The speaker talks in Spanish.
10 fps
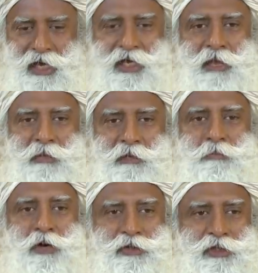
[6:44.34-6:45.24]

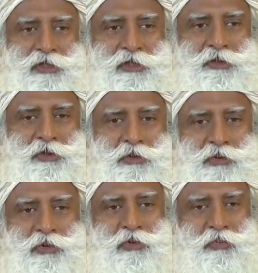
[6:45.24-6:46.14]
dinámicos a través
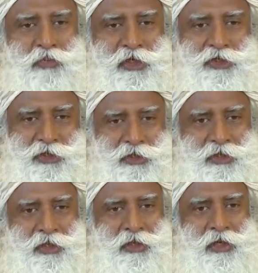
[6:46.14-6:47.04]
de los cuales
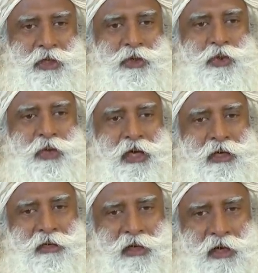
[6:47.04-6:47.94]

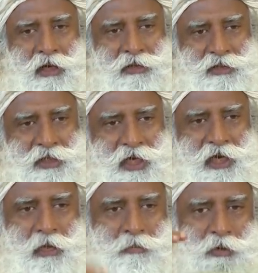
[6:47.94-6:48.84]
puedes escalar
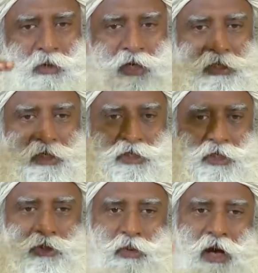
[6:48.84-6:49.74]
tu atención a
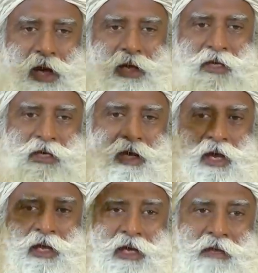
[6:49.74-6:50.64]
un nivel cada vez
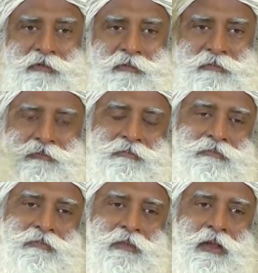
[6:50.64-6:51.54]
más alto.
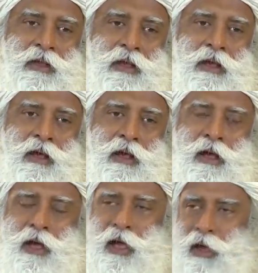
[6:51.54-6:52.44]
La